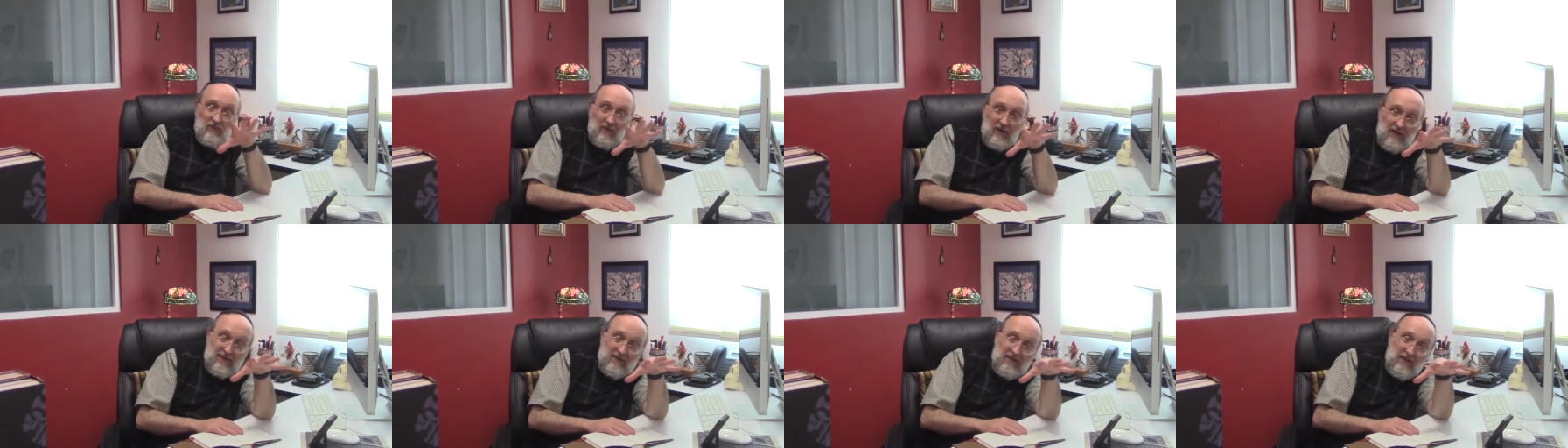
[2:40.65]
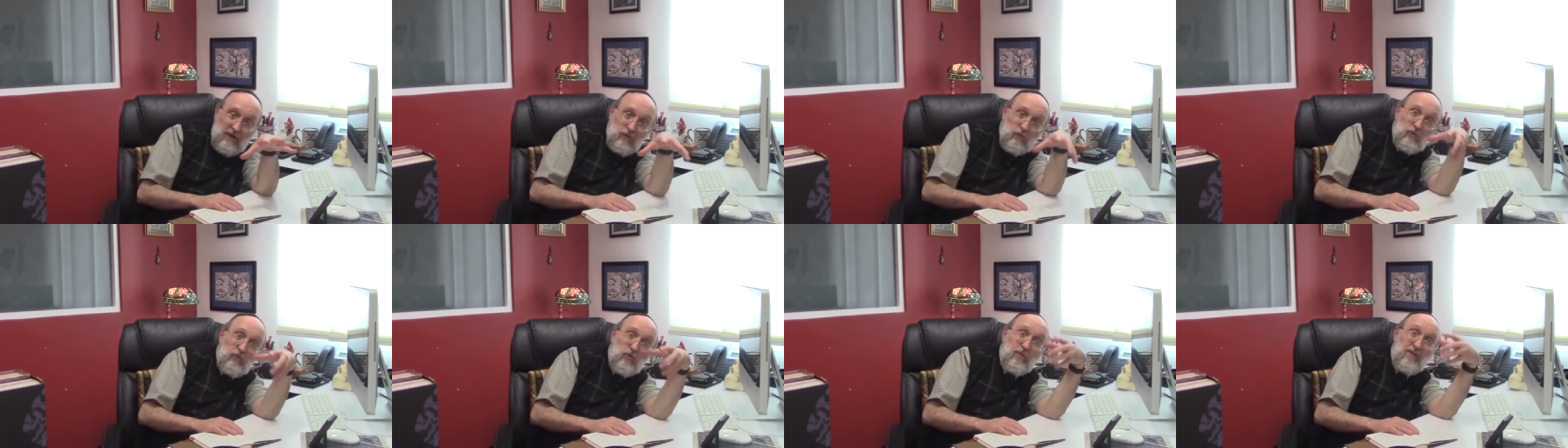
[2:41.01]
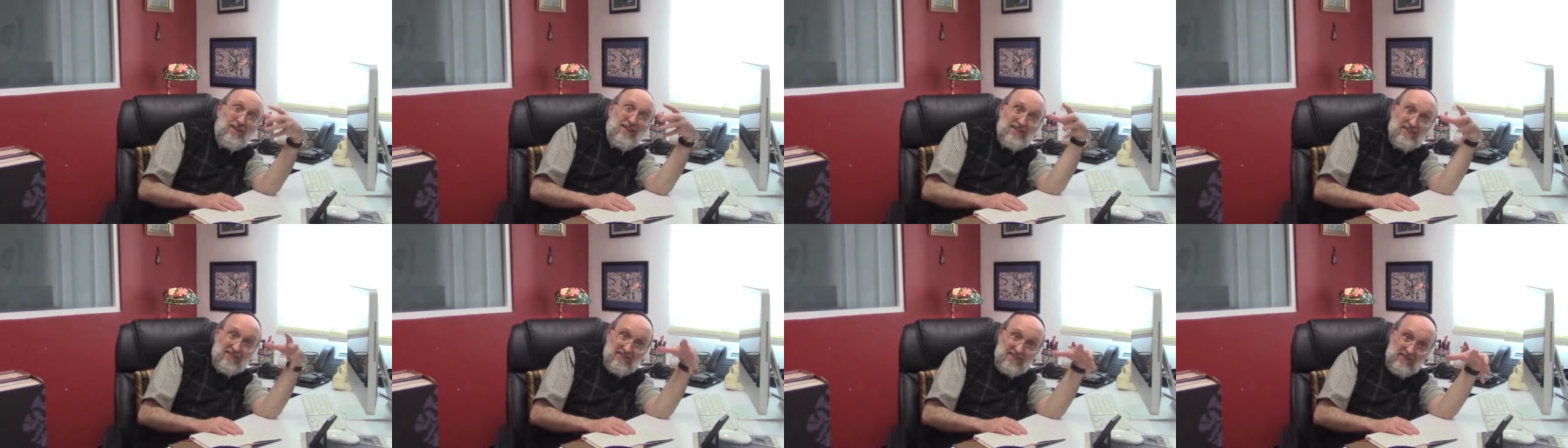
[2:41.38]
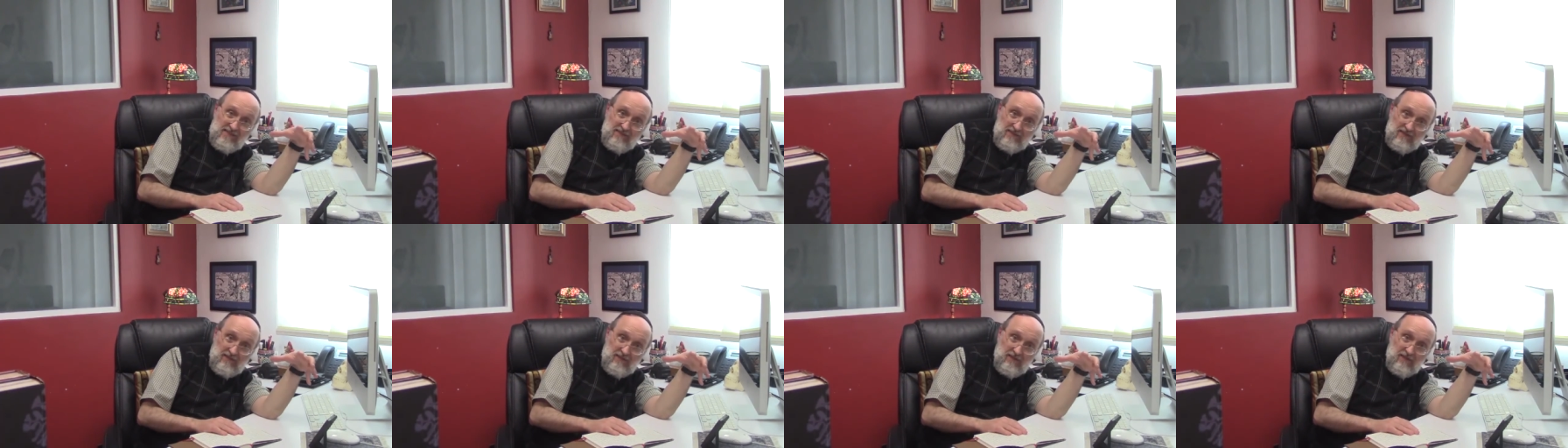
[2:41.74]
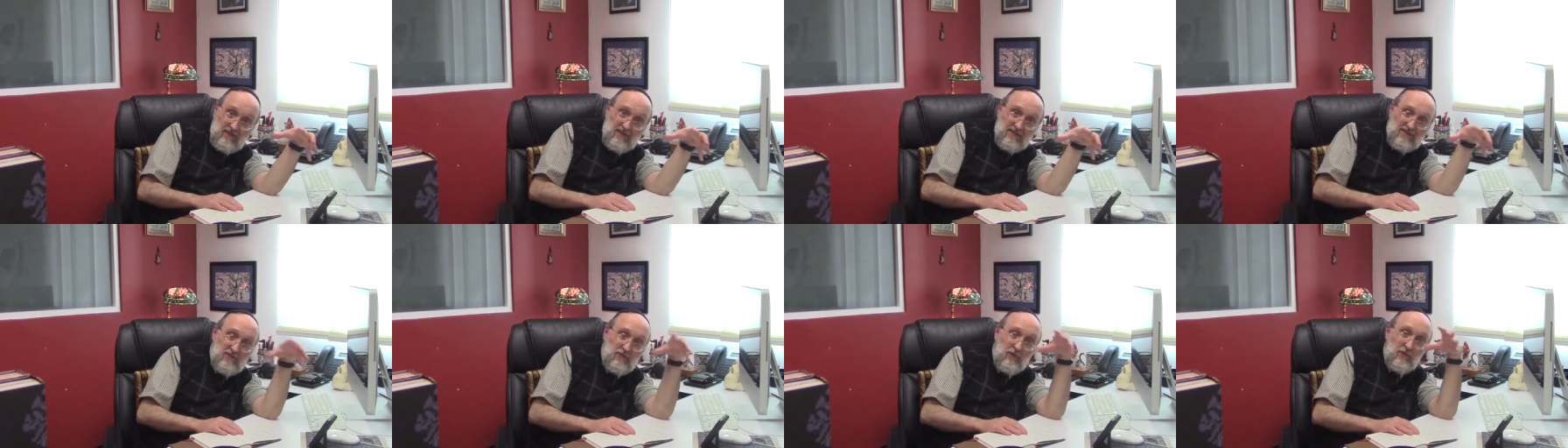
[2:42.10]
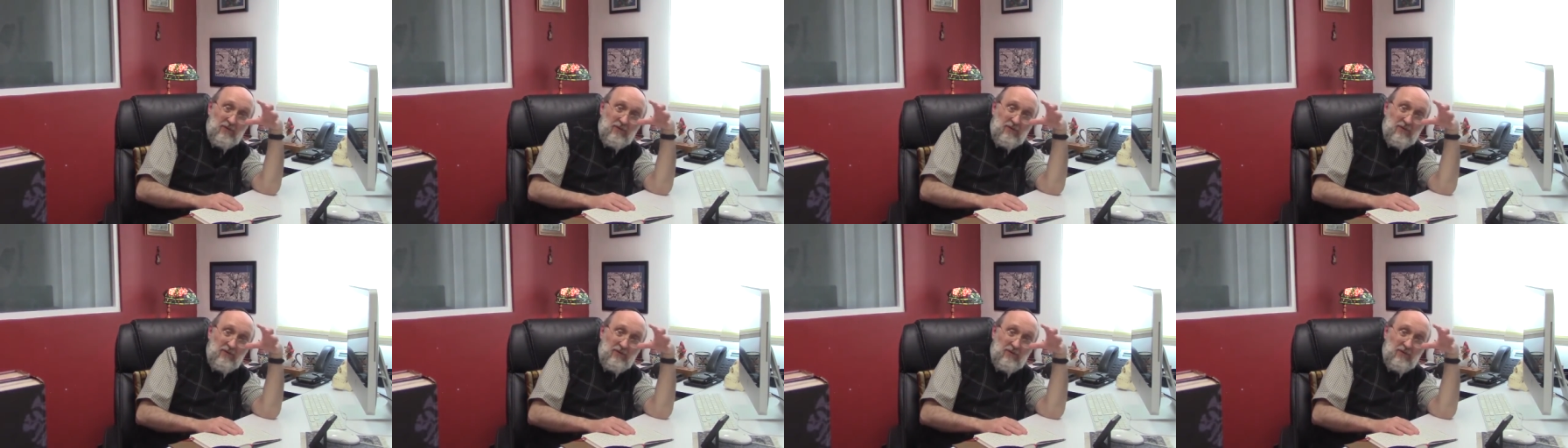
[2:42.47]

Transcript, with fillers: aclaro, no de la ciencia, sino